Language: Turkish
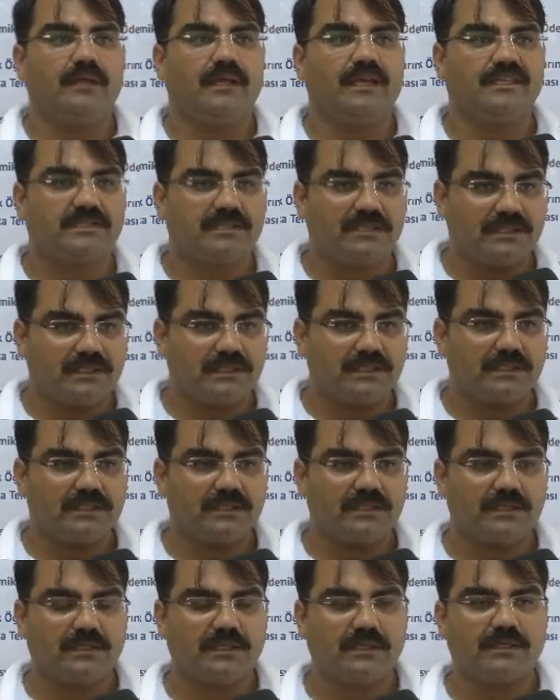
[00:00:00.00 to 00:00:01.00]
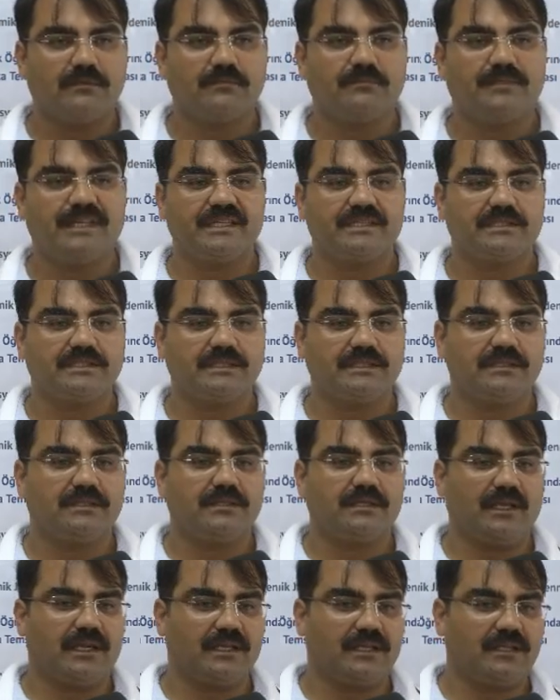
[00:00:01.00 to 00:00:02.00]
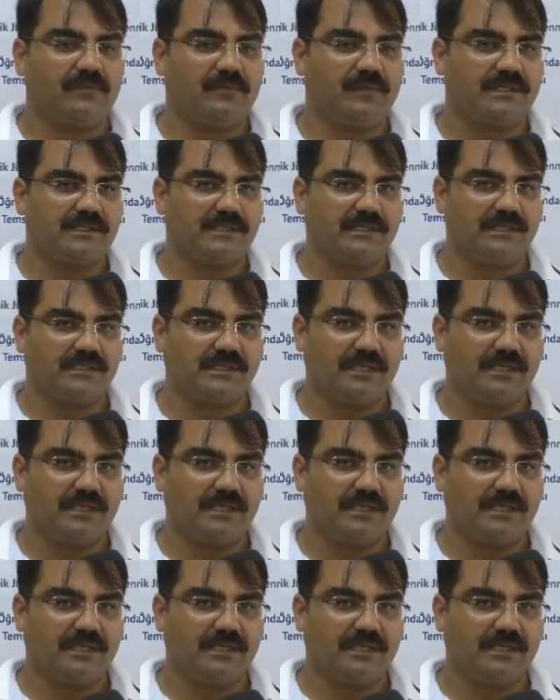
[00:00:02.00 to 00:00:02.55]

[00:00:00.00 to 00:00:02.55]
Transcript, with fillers: eşit peşin dağıtılmasını